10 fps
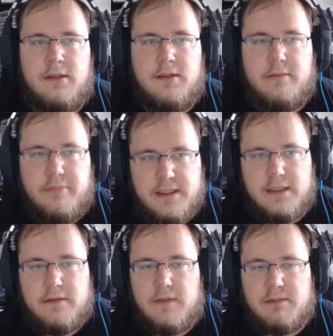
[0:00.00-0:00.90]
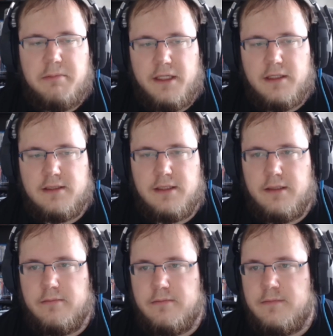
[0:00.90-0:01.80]
ein bisschen was bemerkt
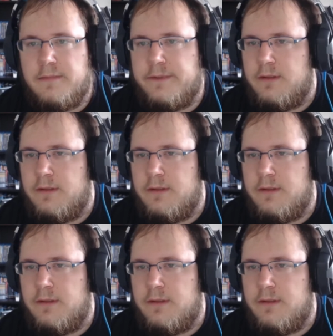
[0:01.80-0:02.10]
haben,